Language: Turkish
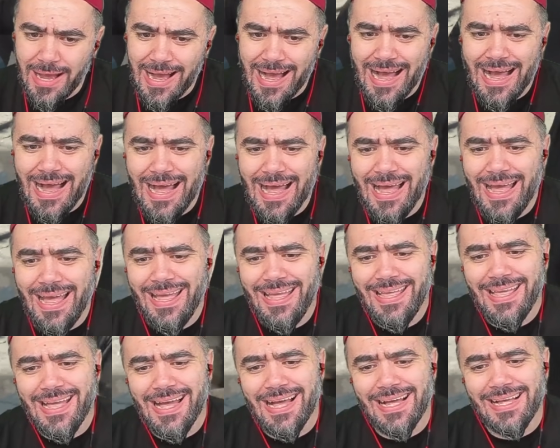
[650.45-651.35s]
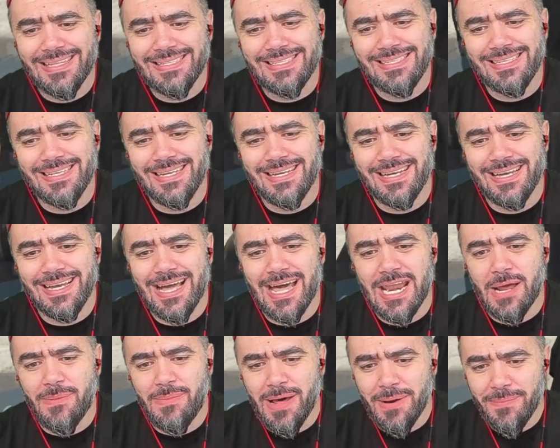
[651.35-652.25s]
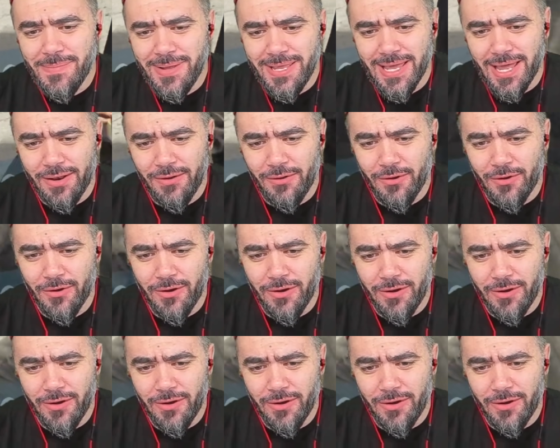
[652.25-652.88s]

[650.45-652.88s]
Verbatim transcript: Ay yazık. Araban mı yanıyor?